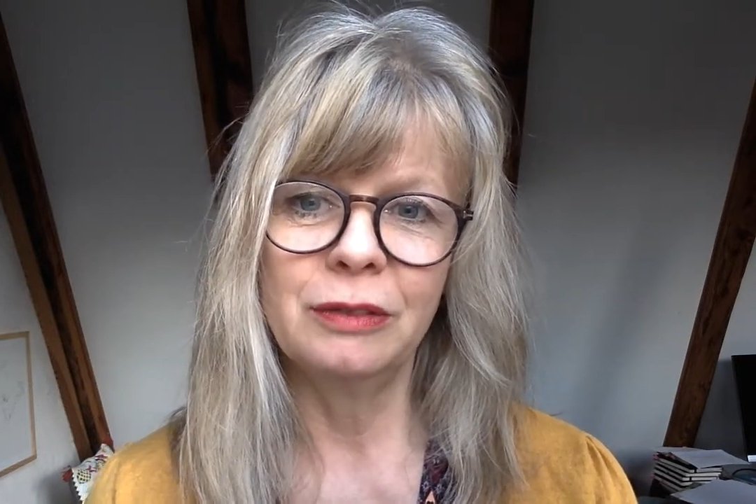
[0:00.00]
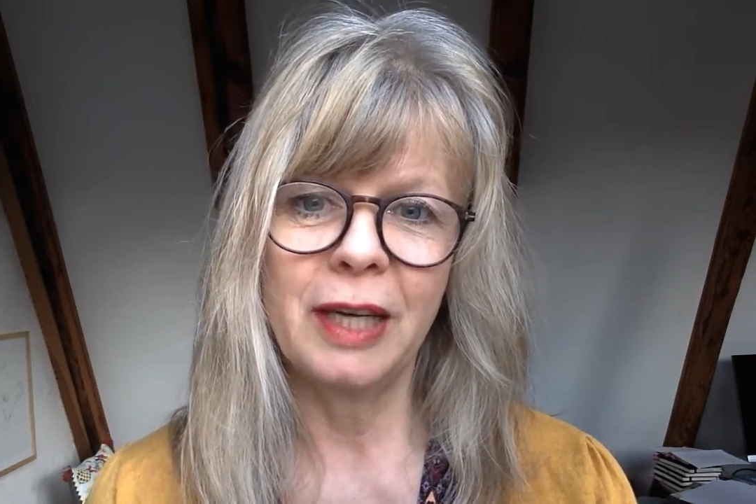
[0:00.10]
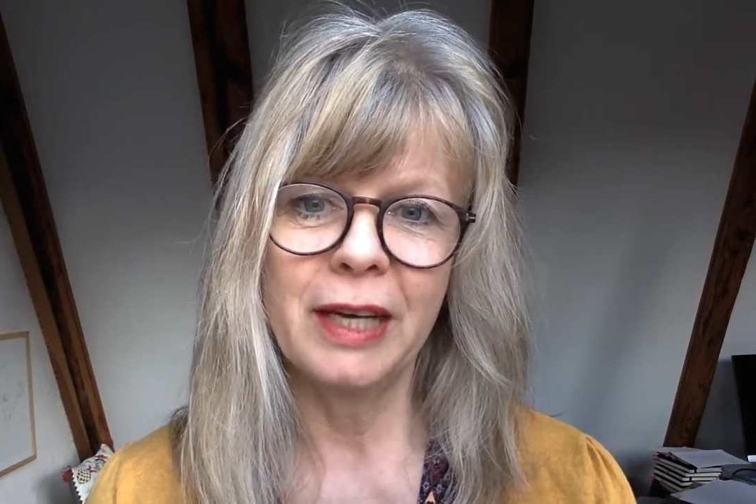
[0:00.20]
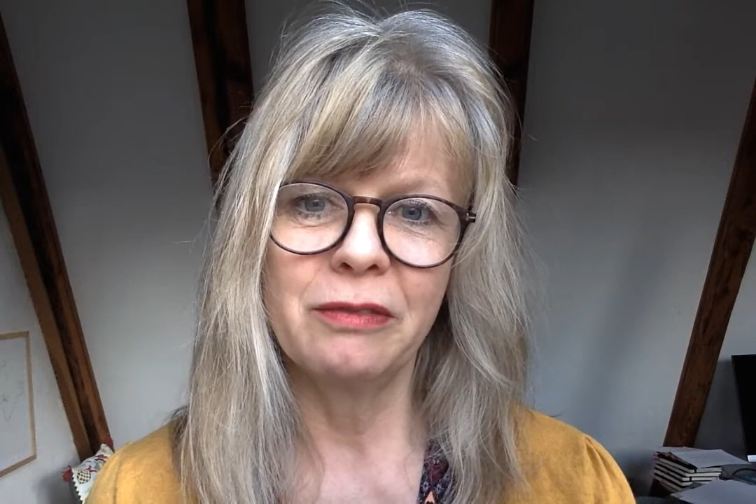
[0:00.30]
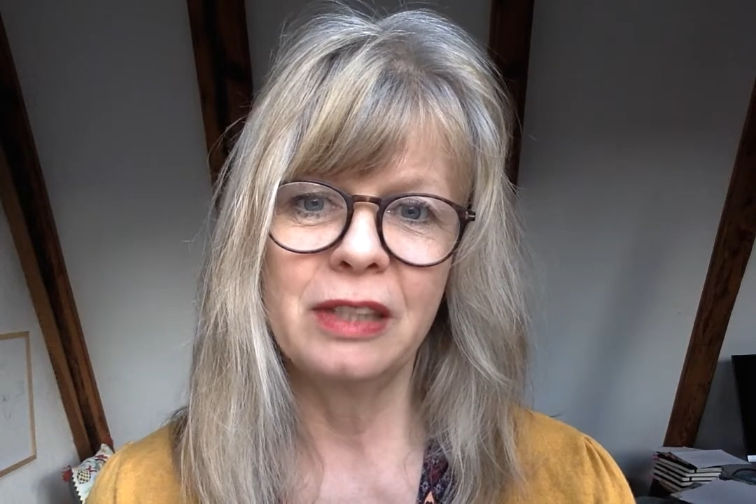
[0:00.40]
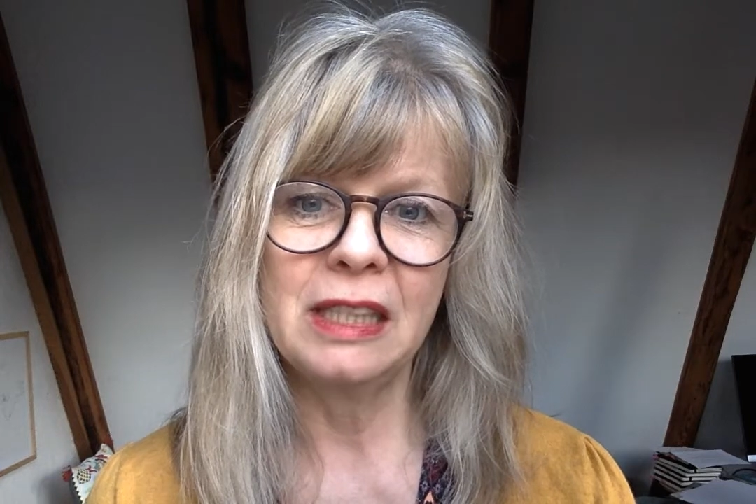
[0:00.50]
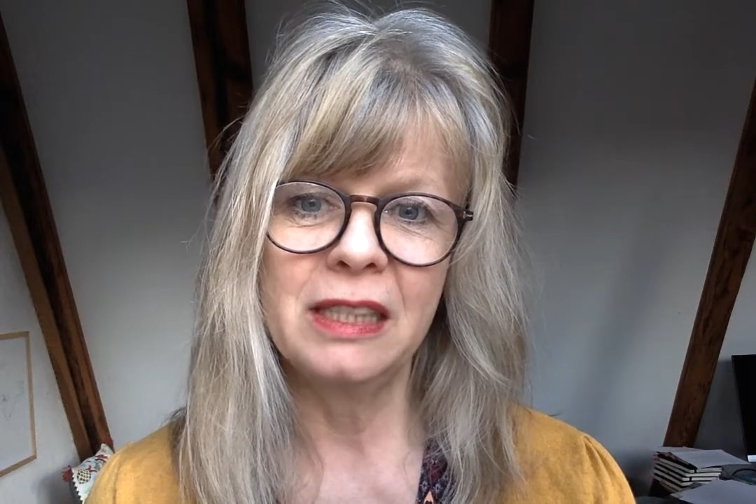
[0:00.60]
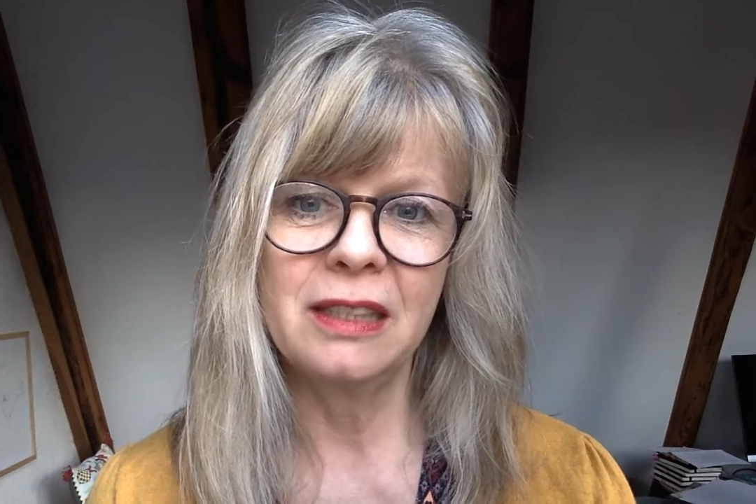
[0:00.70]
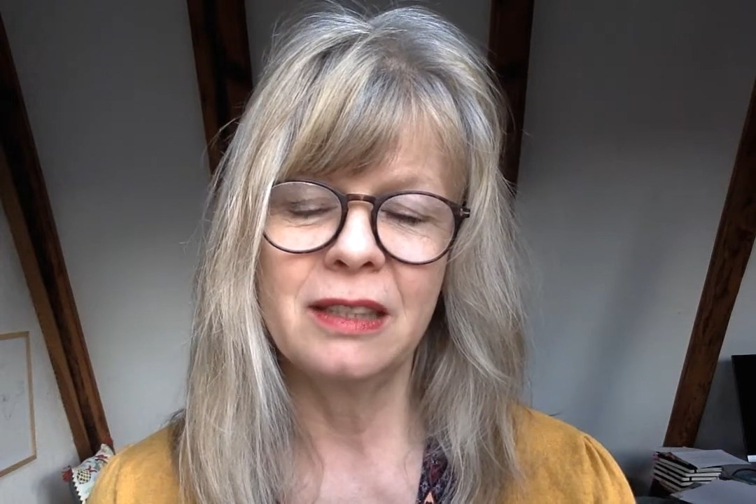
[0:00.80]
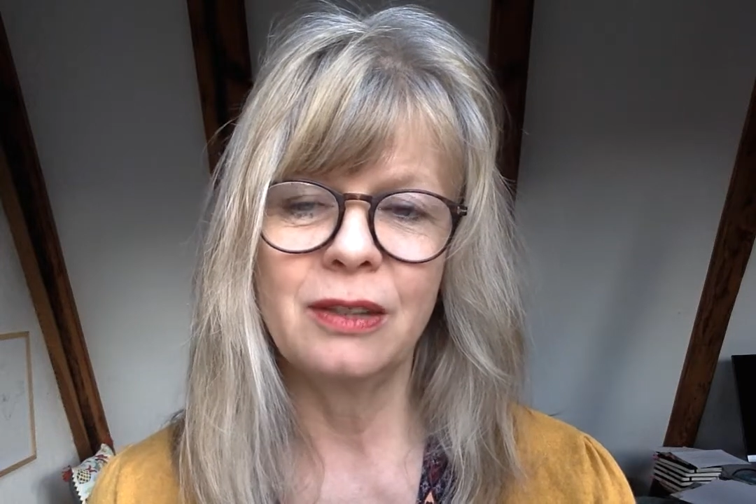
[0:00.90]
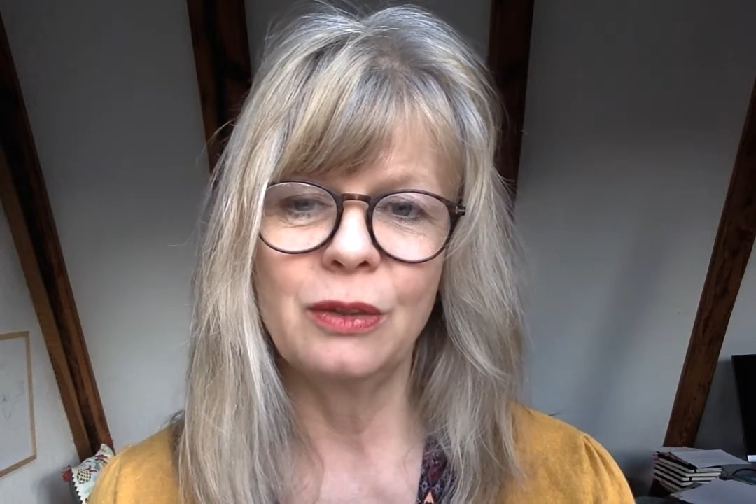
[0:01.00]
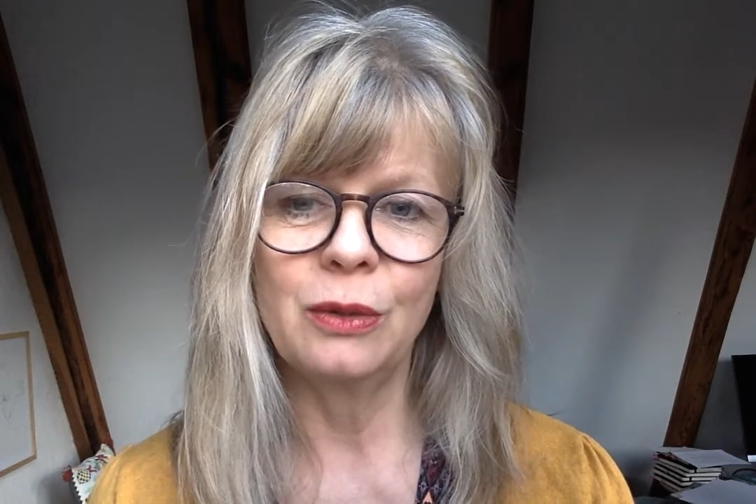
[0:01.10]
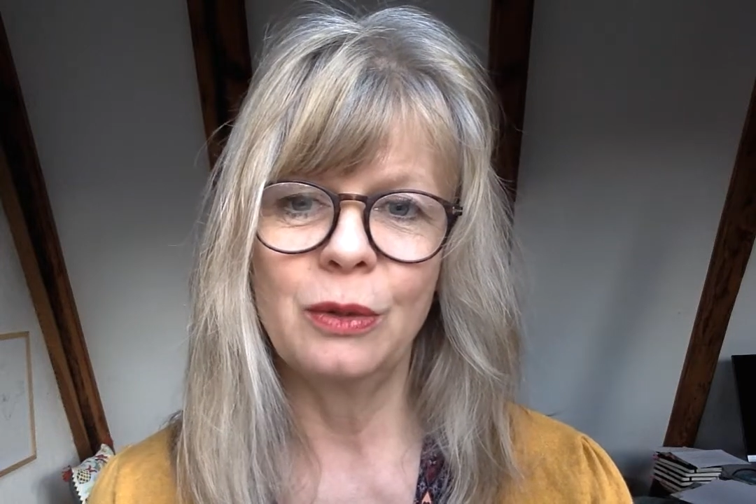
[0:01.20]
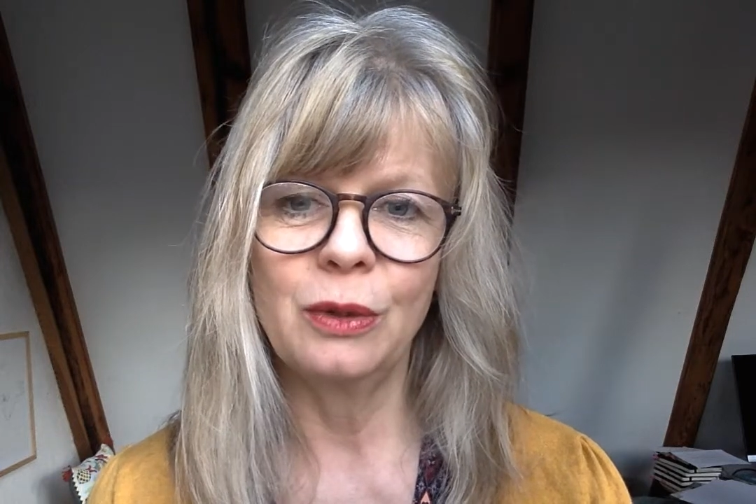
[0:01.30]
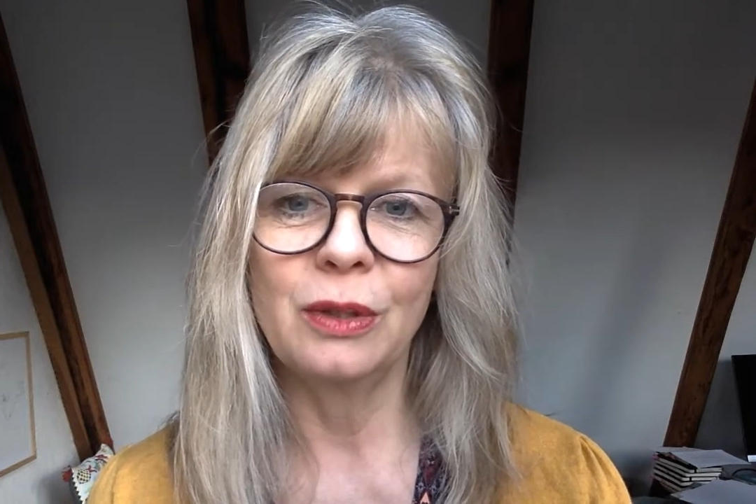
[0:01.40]
freiwillig
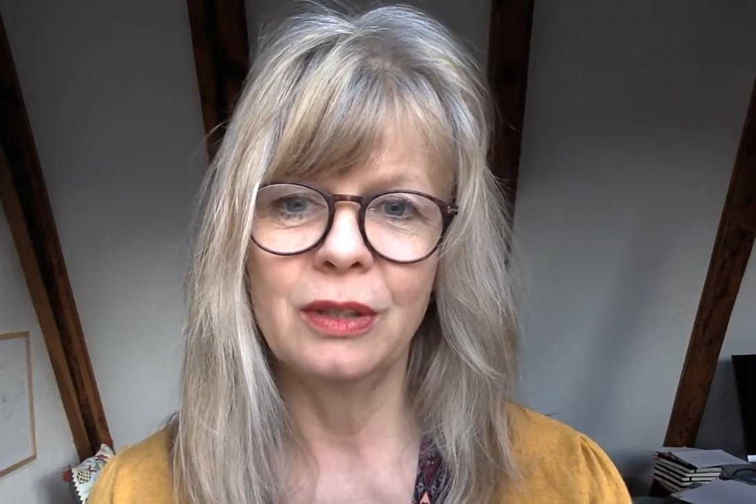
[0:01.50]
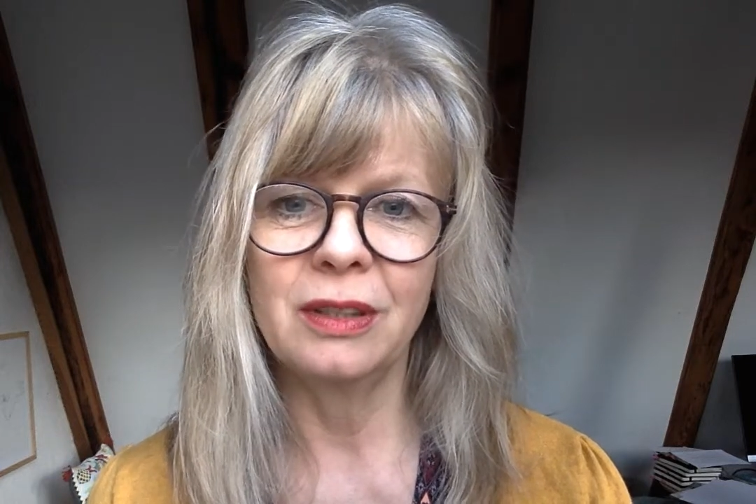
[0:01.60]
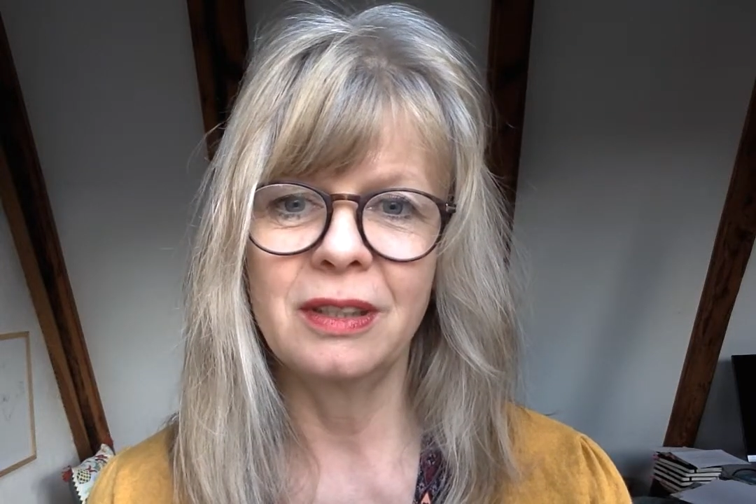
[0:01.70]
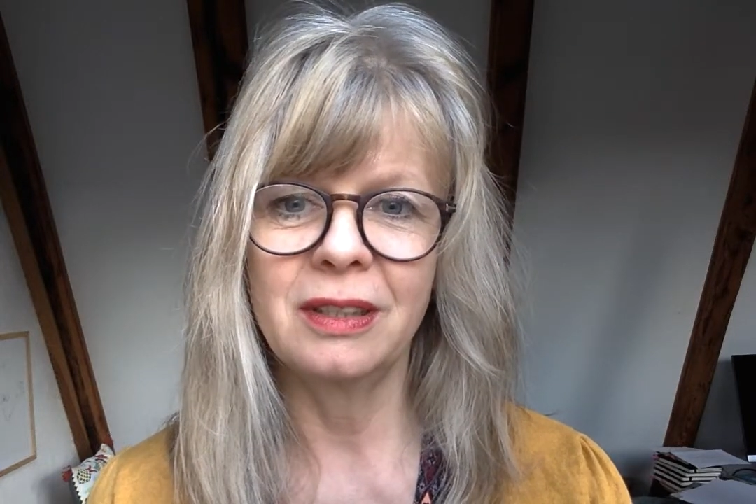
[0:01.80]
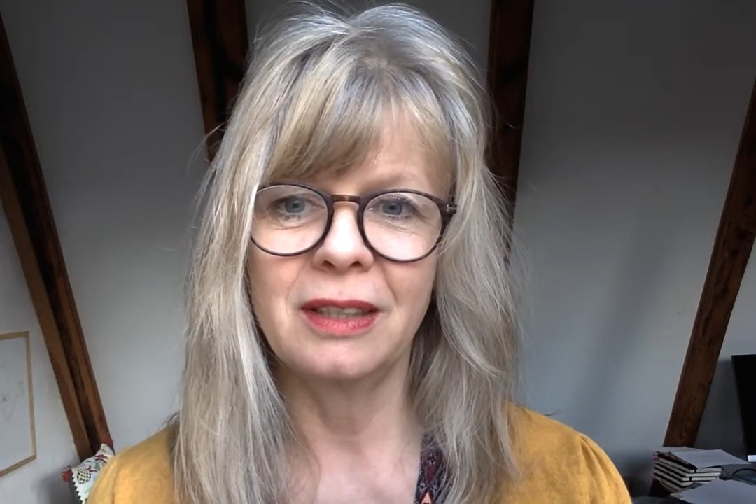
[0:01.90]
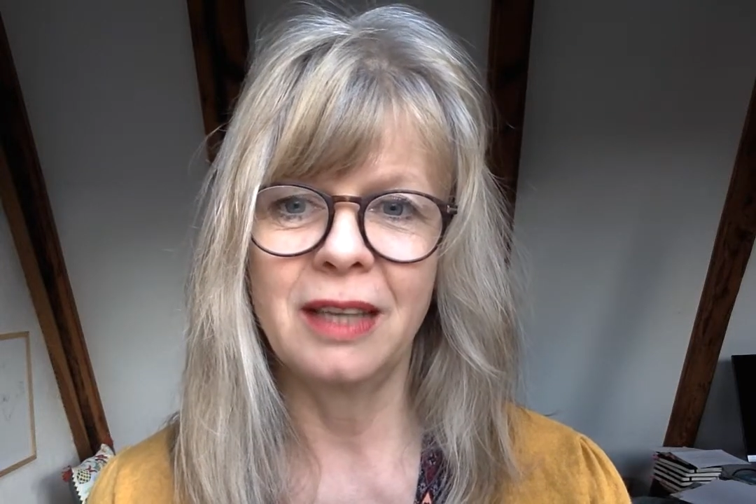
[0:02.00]
und